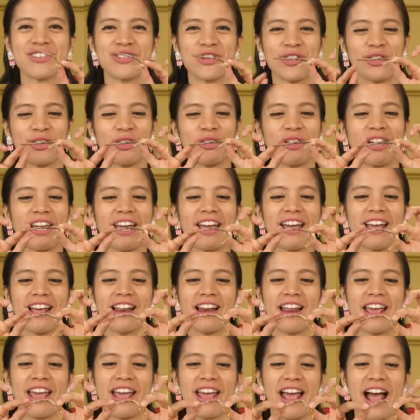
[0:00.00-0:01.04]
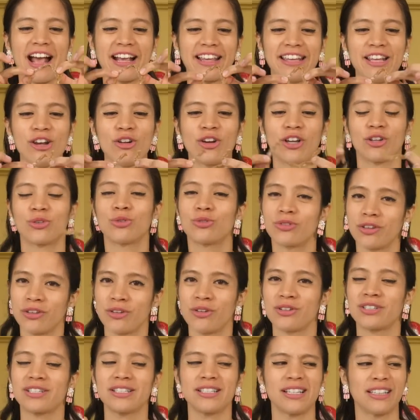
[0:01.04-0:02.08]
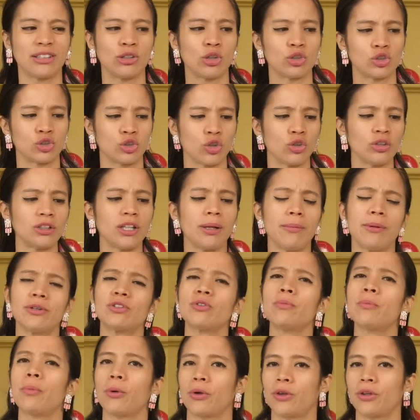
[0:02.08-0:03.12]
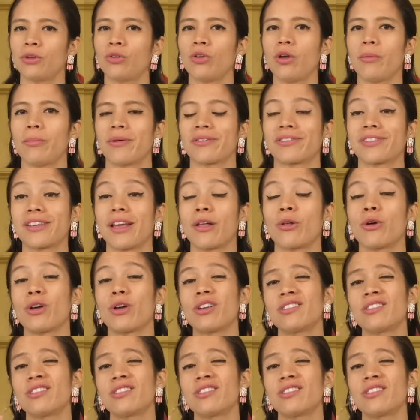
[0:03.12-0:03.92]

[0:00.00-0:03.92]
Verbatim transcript: Yo creo que eh, aquí lo que sucedió es que se tostó tal vez un poquito demasiado.